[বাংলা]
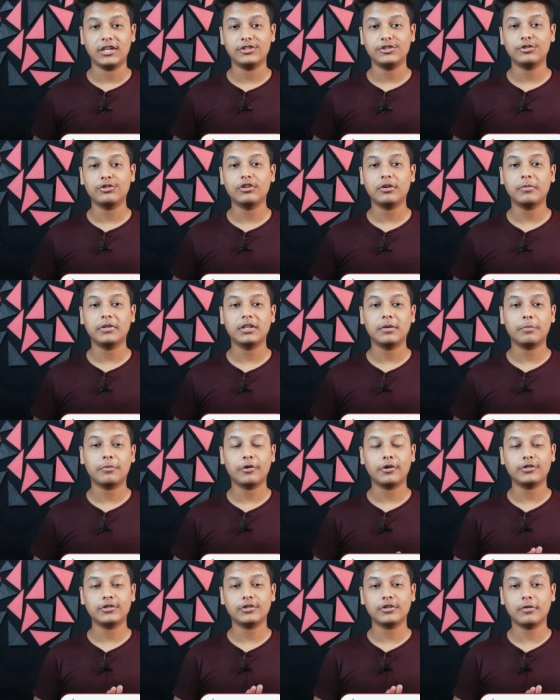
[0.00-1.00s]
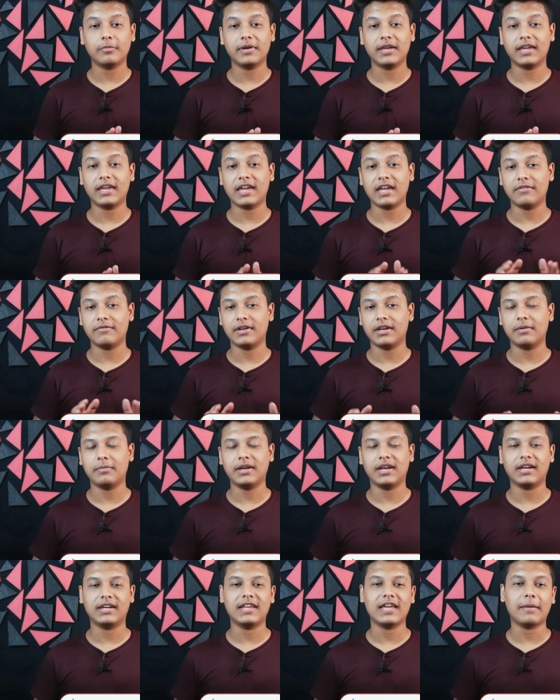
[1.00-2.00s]
এজন্য আমাদের প্রয়োজন হবে ক্যানভা
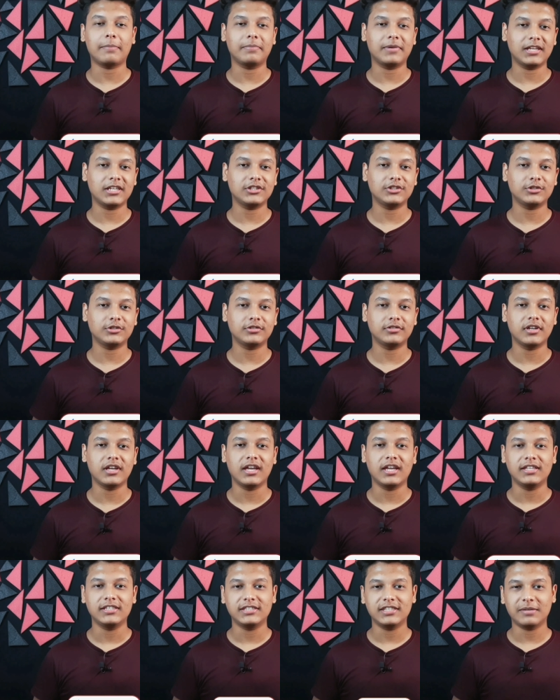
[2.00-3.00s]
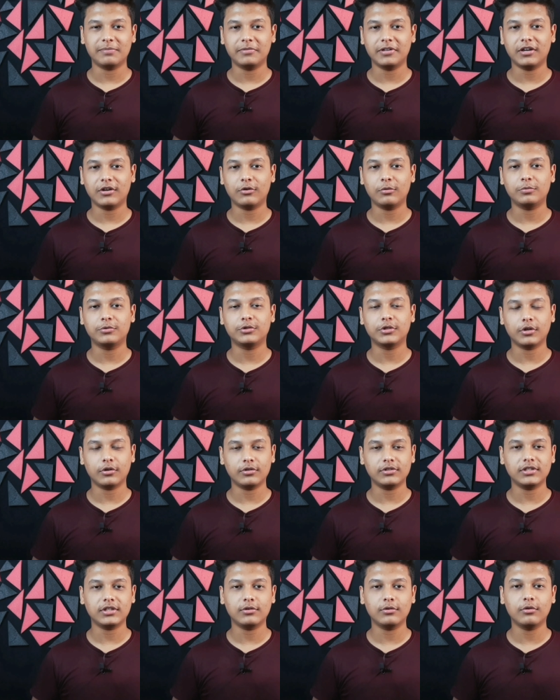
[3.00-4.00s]
নামের একটি অ্যাপ্লিকেশন যা আপনারা খুব
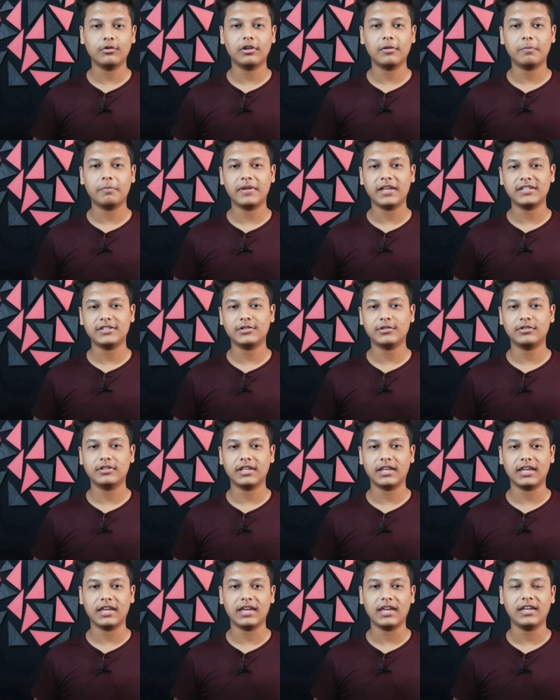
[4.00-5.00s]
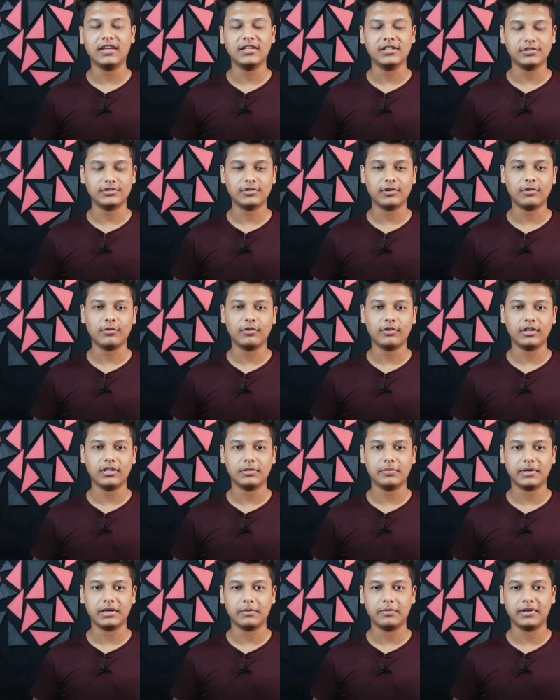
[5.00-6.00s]
সহজে গুগল প্লে স্টোর থেকে ইনস্টল করে
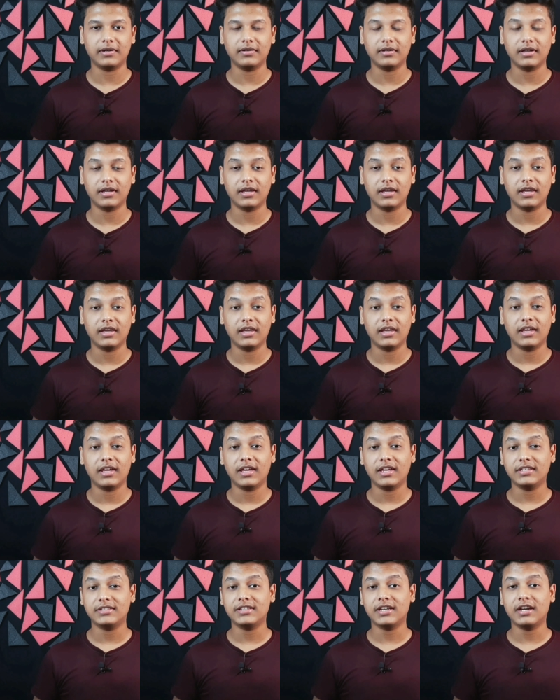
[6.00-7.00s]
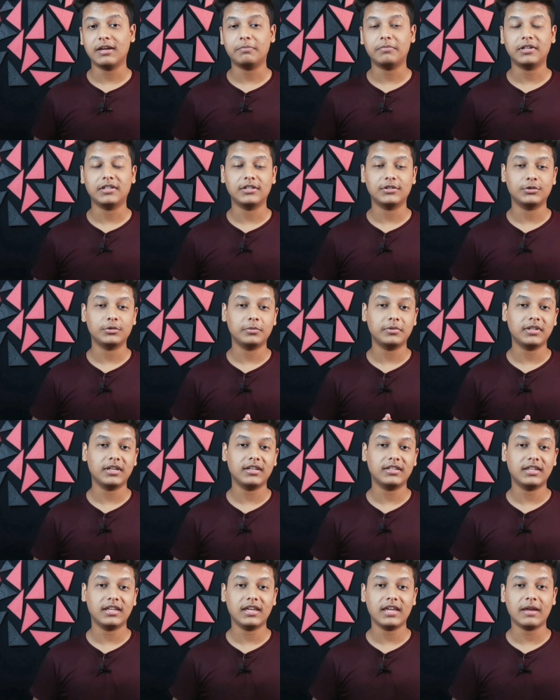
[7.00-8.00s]
নিতে পারবেন এছাড়া আপনাদের
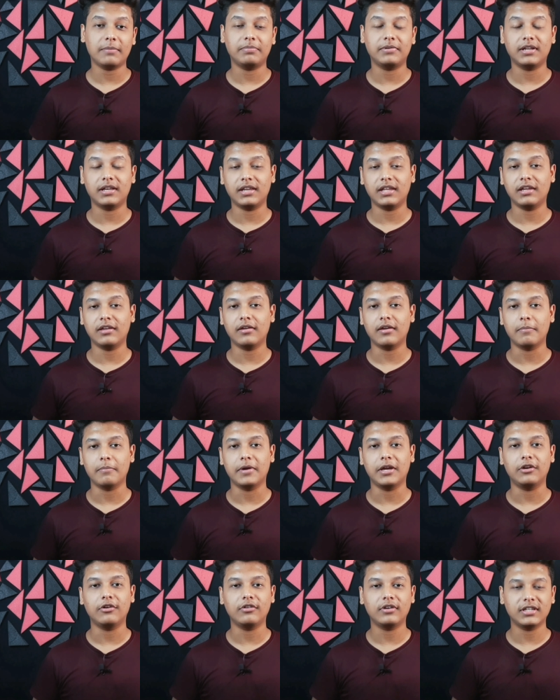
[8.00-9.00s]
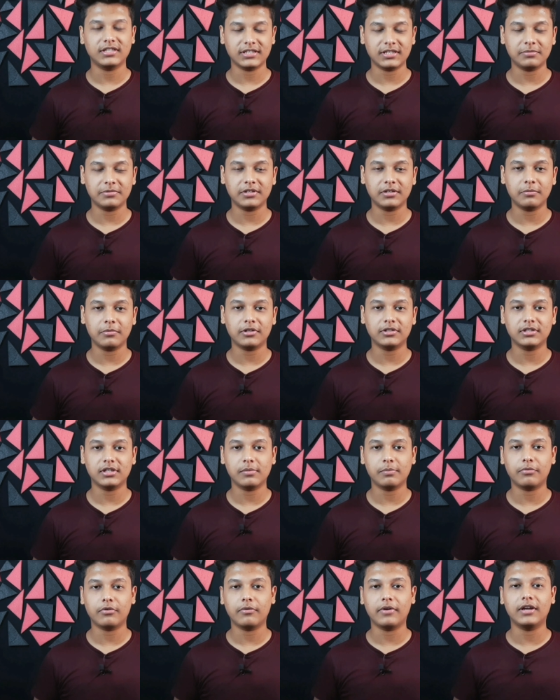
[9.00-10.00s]
সুবিধার্থে অ্যাপটির লিঙ্ক ভিডিও ডিসক্রিপশন বক্সে
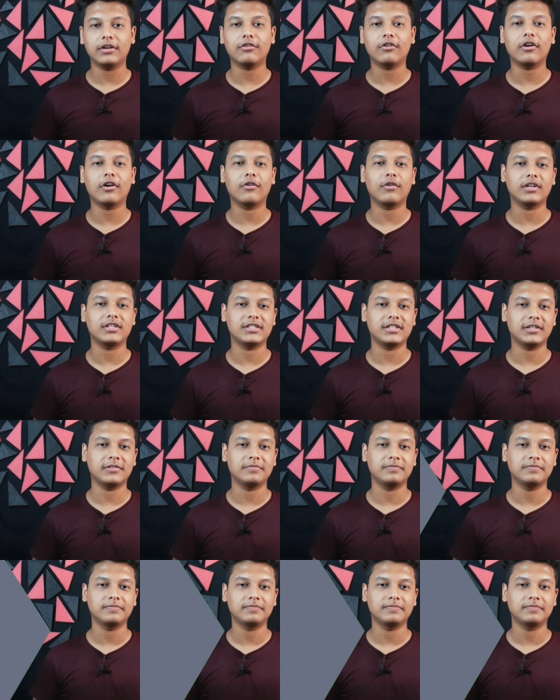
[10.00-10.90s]
প্রোভাইড করা রয়েছে